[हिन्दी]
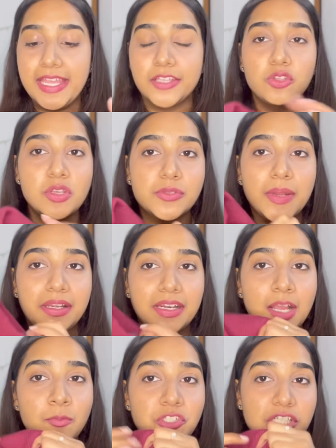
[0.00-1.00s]
एक तो इस स्वेटर
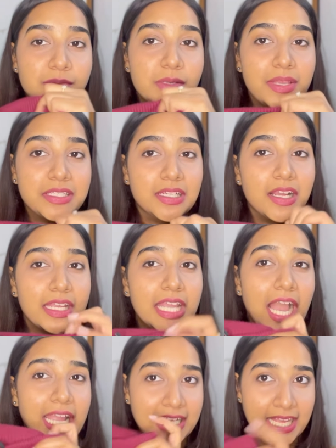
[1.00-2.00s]
का मुझे सबसे बेस्ट लगा कि
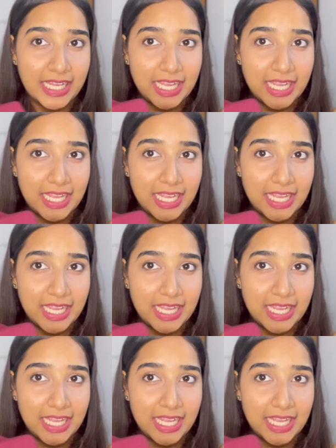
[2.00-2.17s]
हाई नेक